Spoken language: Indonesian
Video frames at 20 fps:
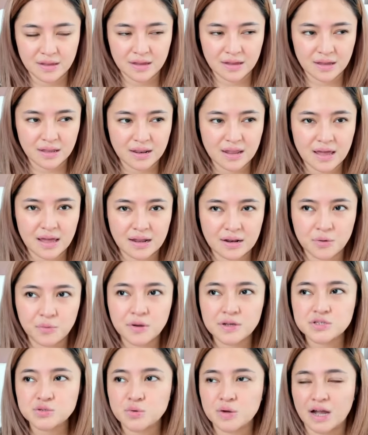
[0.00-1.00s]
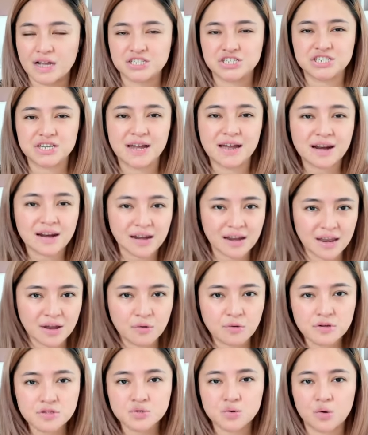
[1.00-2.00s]
Dan gue suka sharing,
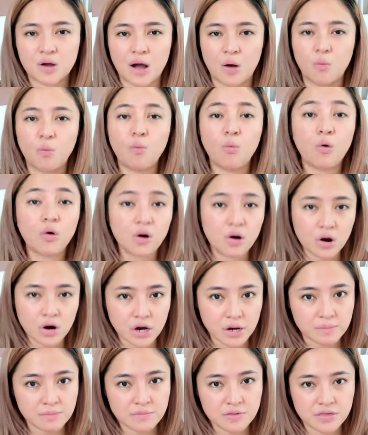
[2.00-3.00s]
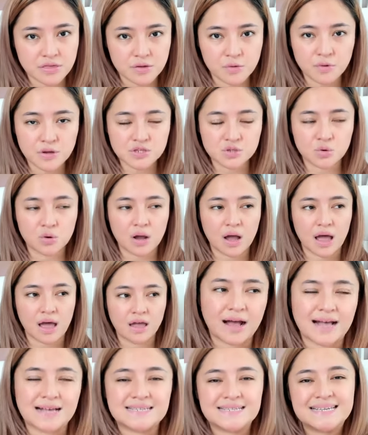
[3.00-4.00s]
gue suka warmth, gue suka
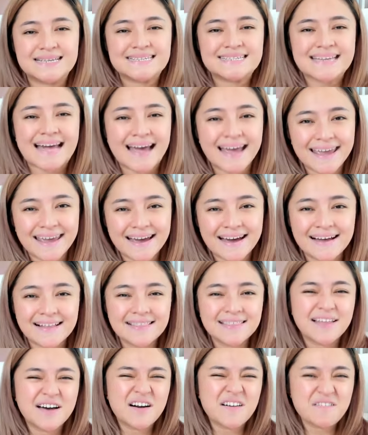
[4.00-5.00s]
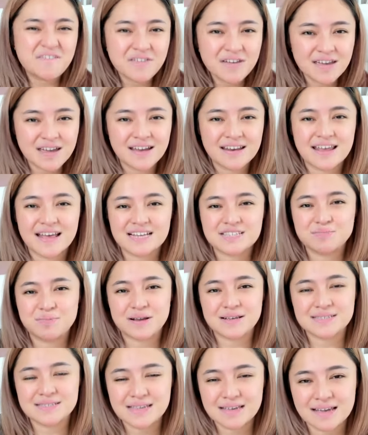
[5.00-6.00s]
kasih sayang, loving yang
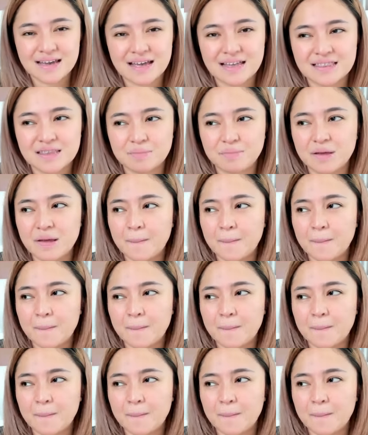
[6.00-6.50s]
diekspresikan, tapi